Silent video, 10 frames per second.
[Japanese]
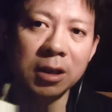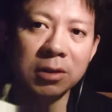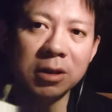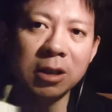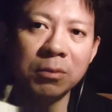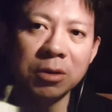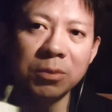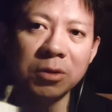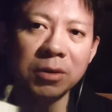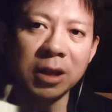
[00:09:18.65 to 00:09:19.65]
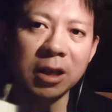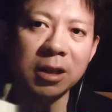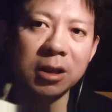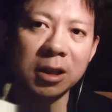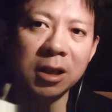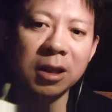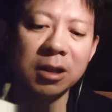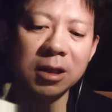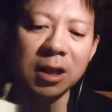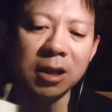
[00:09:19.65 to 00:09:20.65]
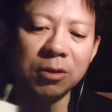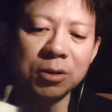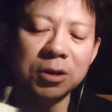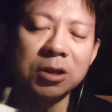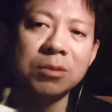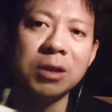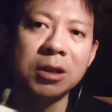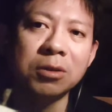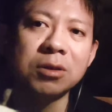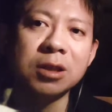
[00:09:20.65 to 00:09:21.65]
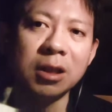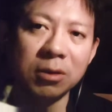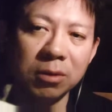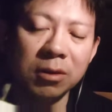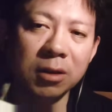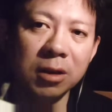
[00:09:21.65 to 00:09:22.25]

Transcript: そういった諸々のかかった金額が60万4000円と